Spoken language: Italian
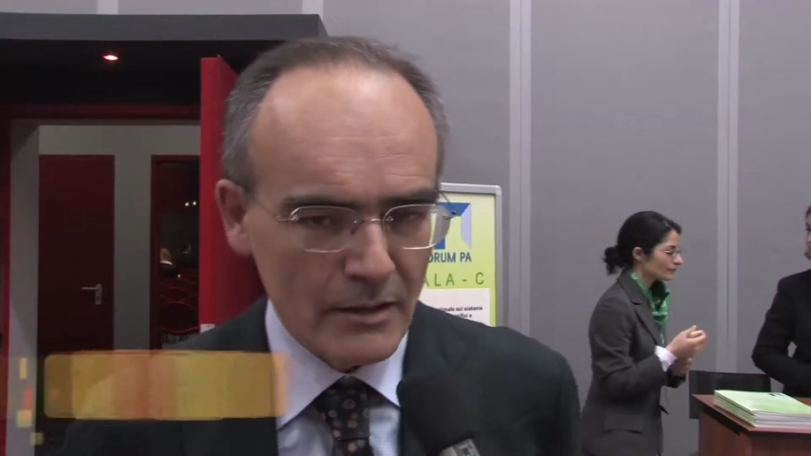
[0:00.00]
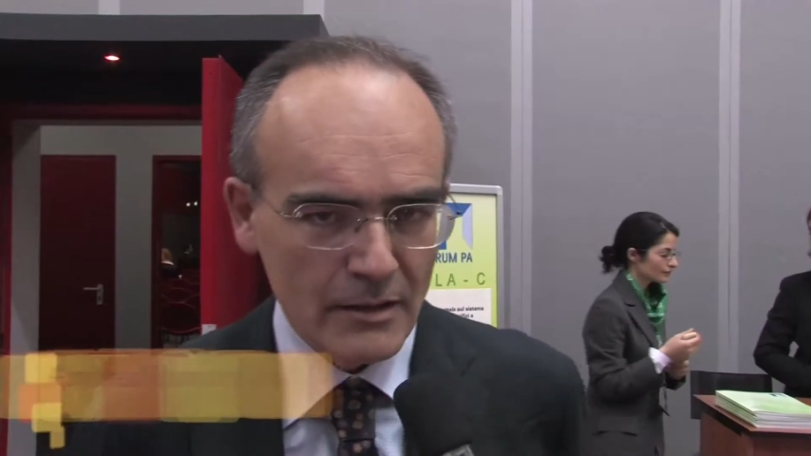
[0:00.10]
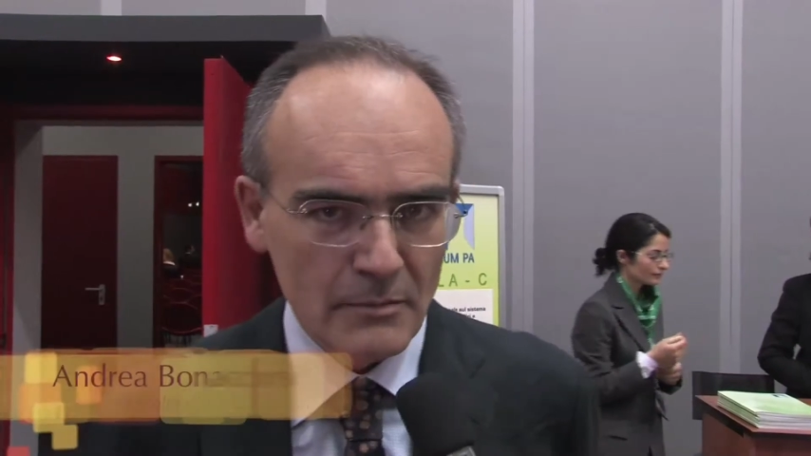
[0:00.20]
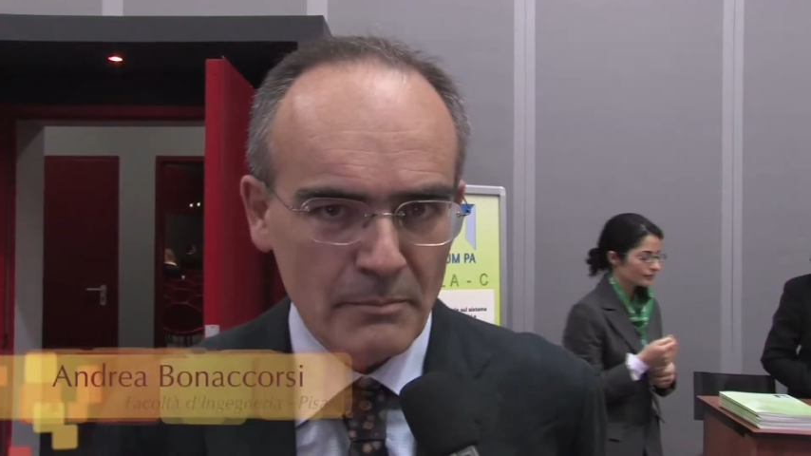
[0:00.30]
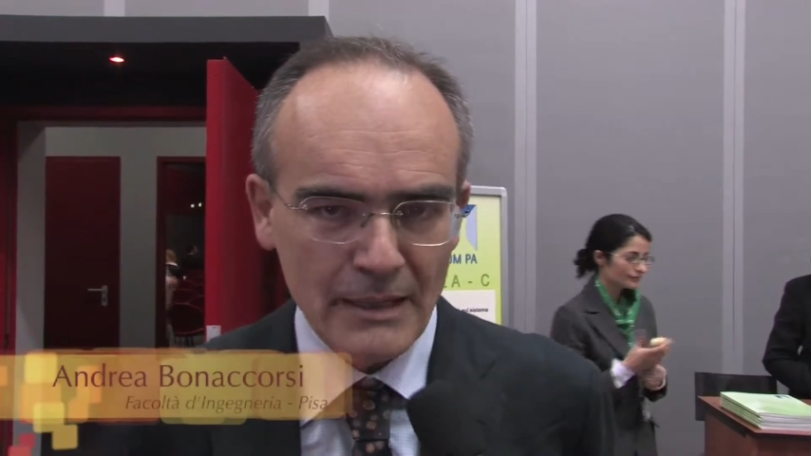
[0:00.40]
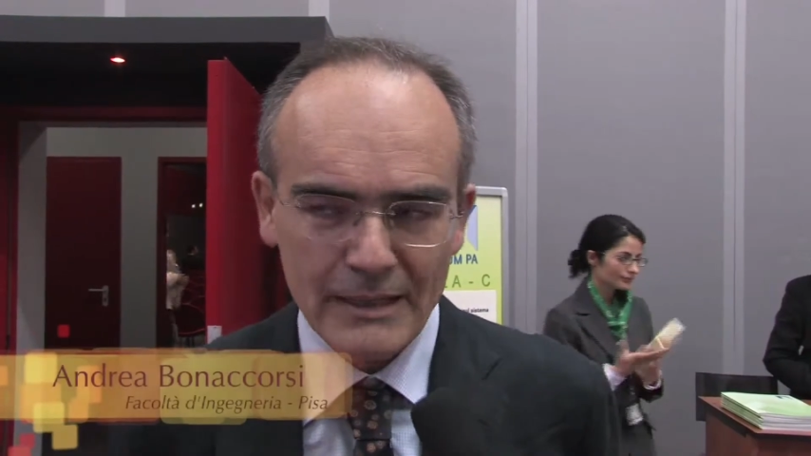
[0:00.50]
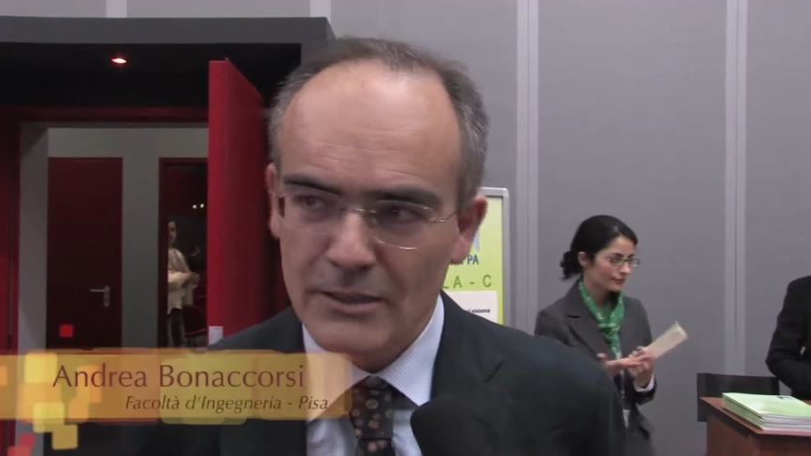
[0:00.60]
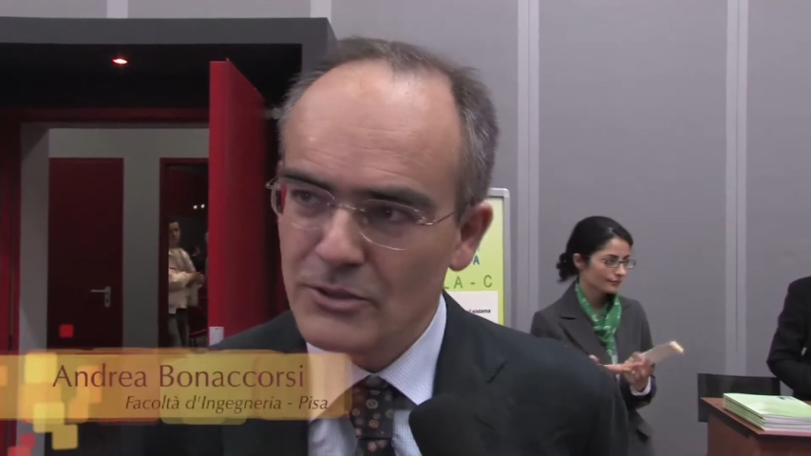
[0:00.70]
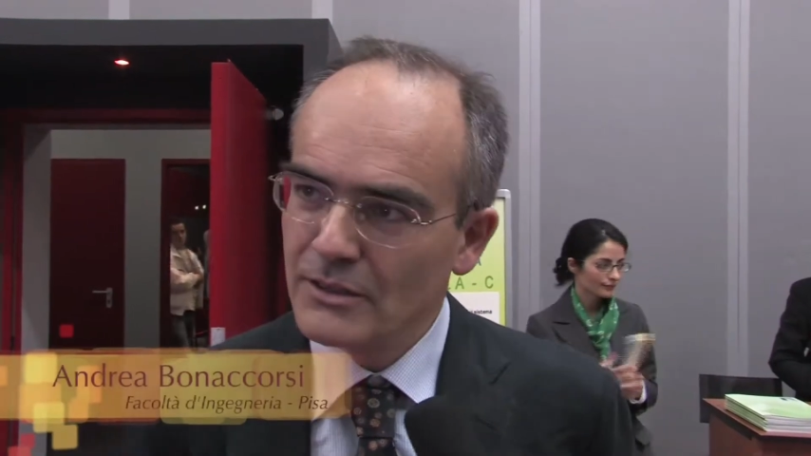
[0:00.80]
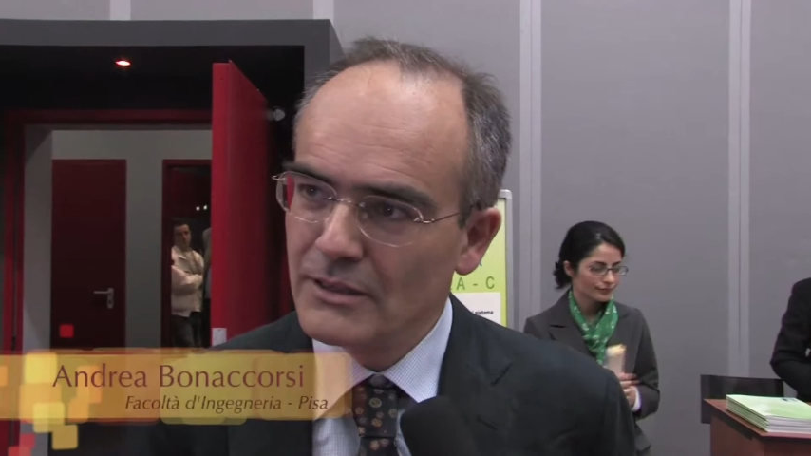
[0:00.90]
I parchi
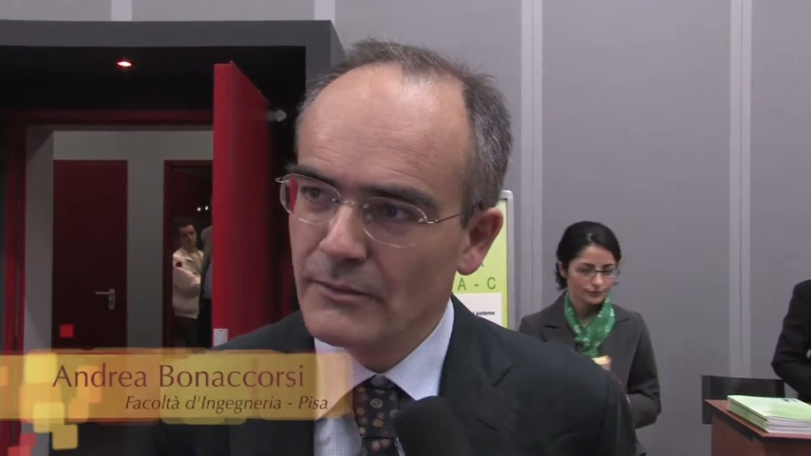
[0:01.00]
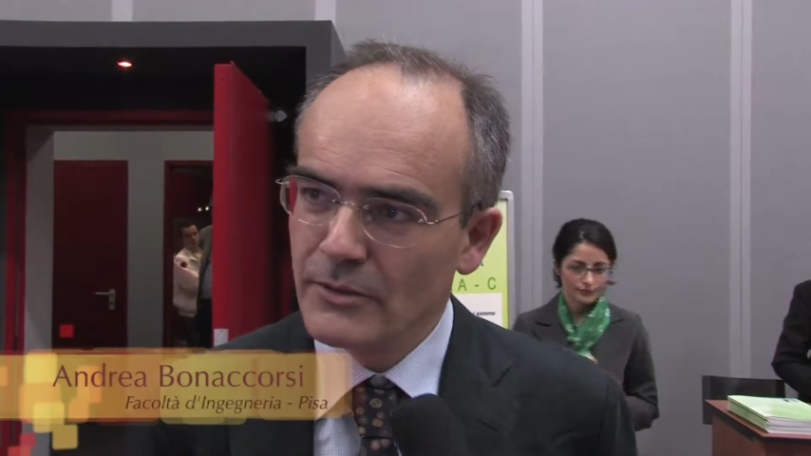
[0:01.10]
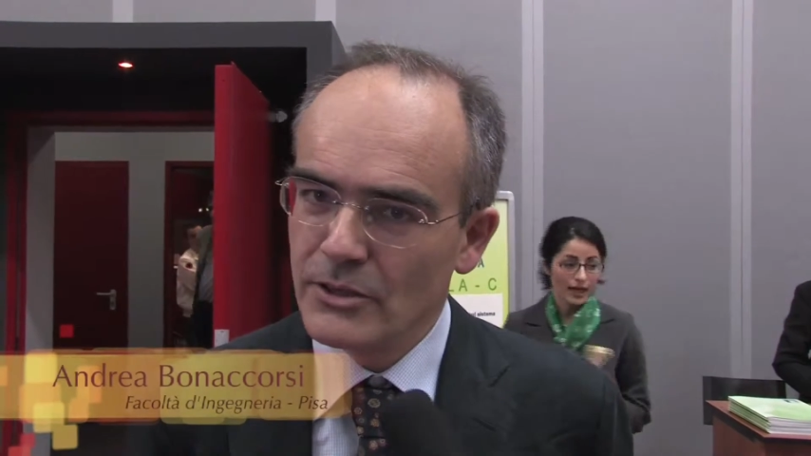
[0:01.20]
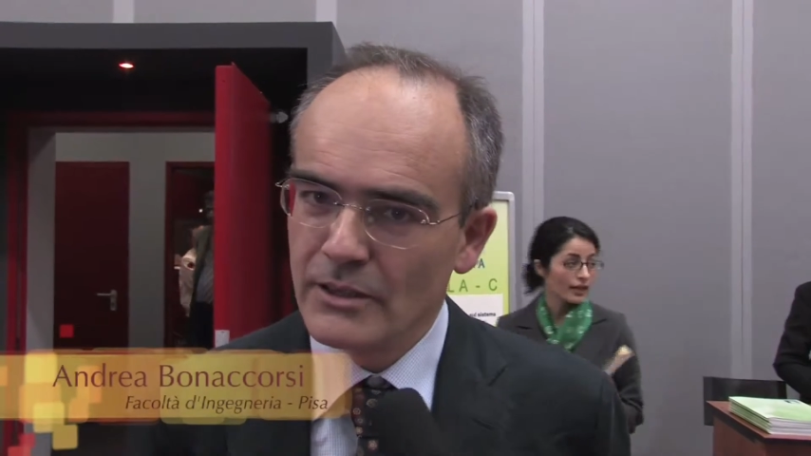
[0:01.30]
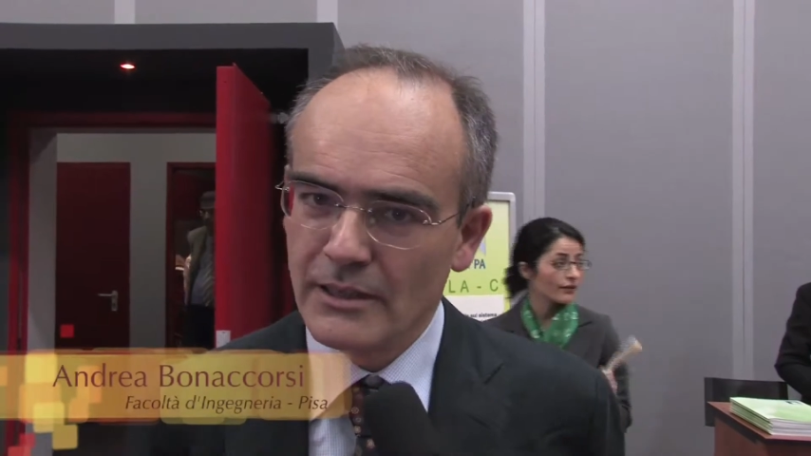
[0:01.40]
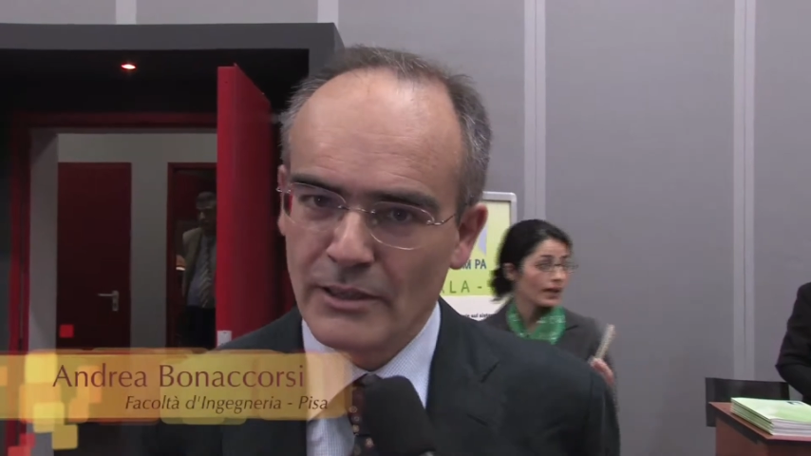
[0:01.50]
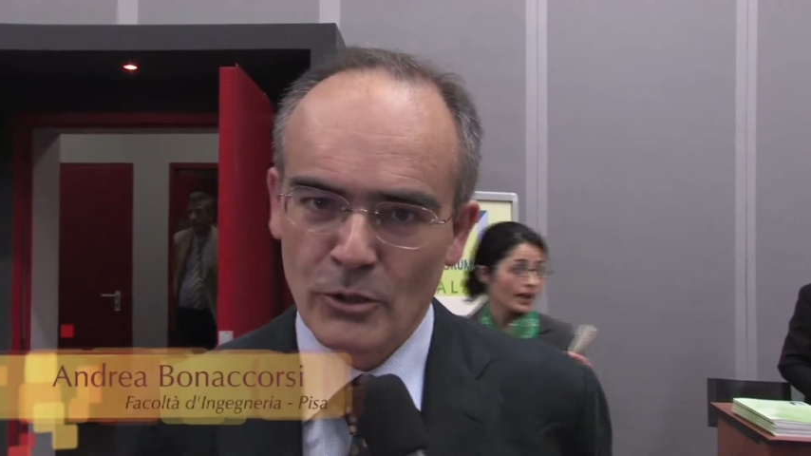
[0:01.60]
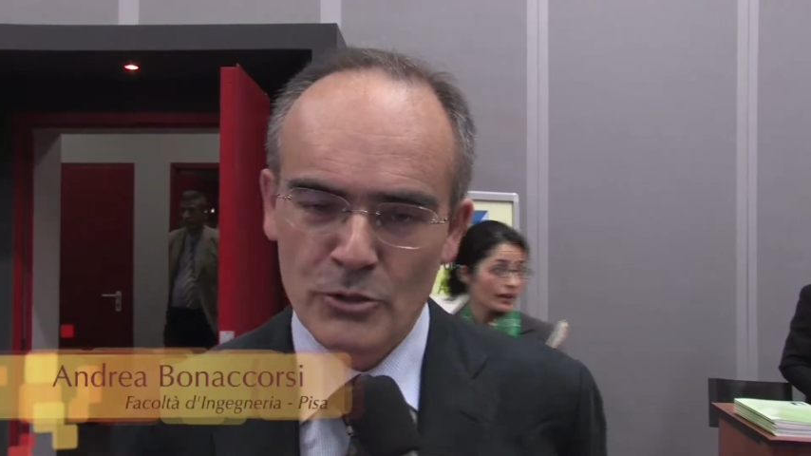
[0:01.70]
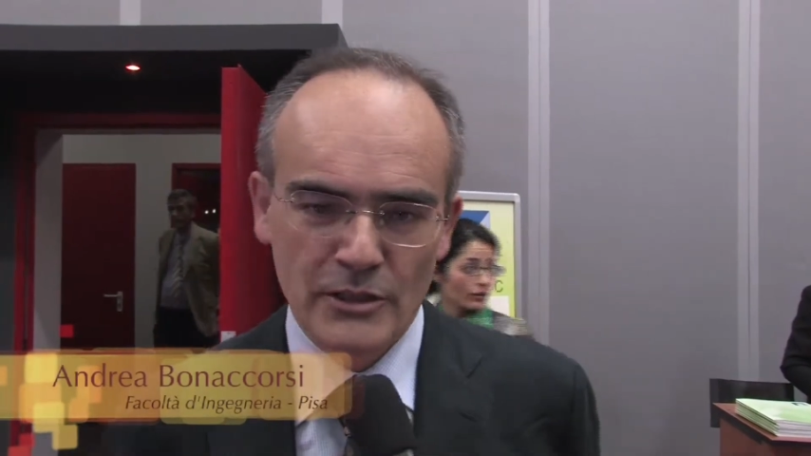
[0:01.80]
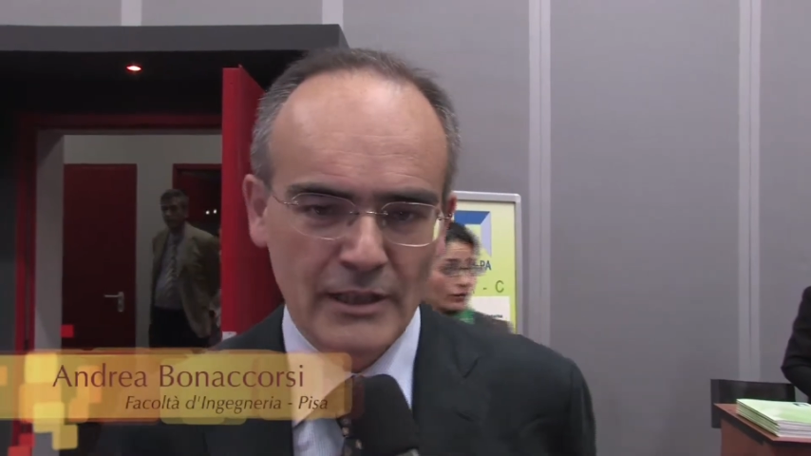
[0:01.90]
scientifici e tecnologici